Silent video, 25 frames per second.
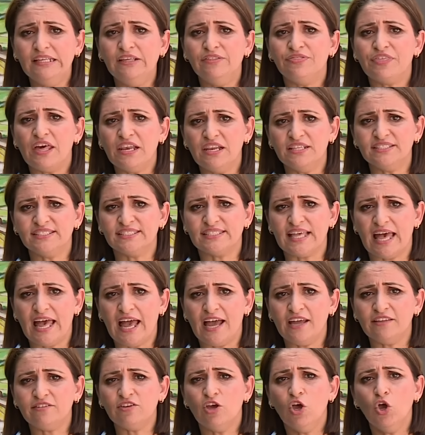لثلاث نعم.
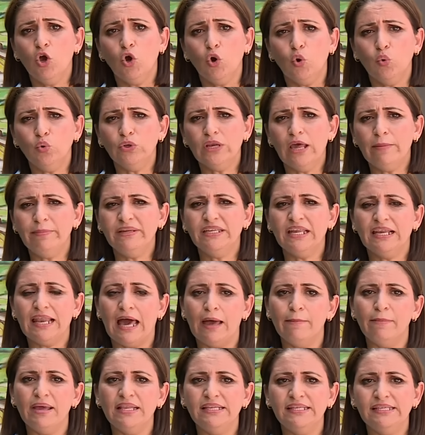ساعات أولى من
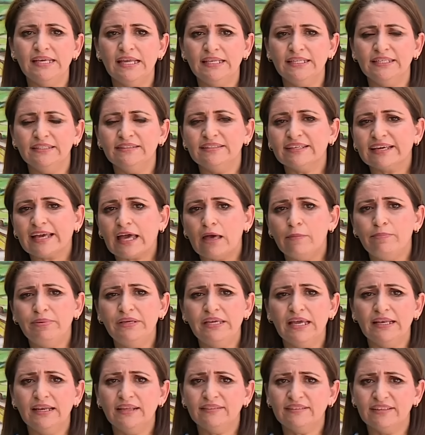العملية
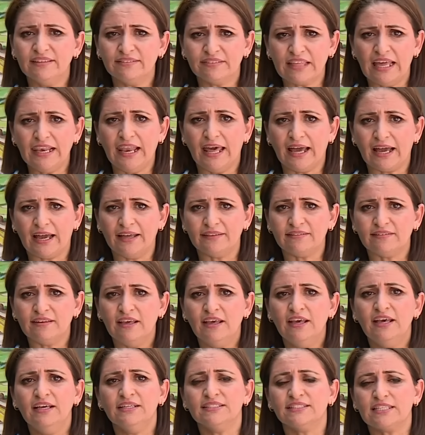الانتخابية التي انطلقت
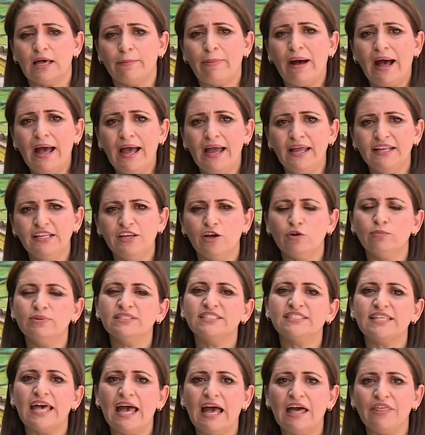صباح اليوم
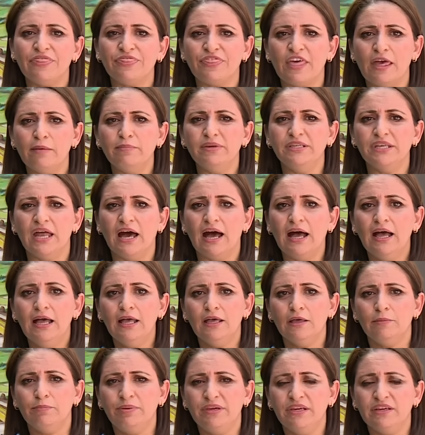الساعة نعم. الثامنة
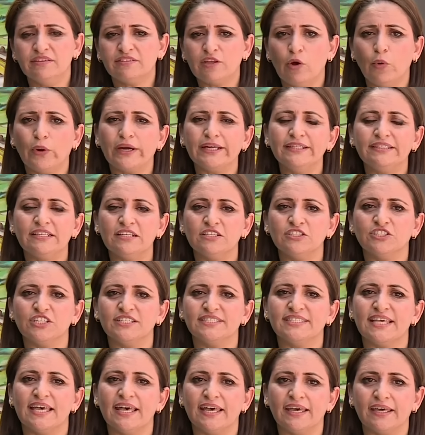بتوقيت مديرية
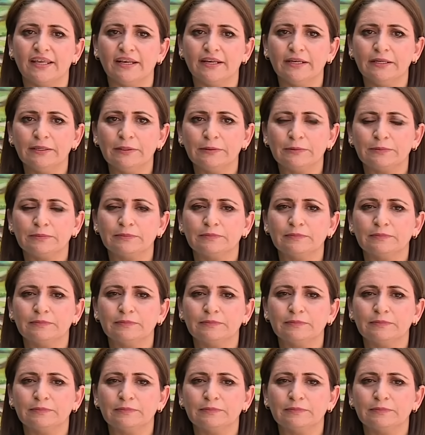الجزائر ومتى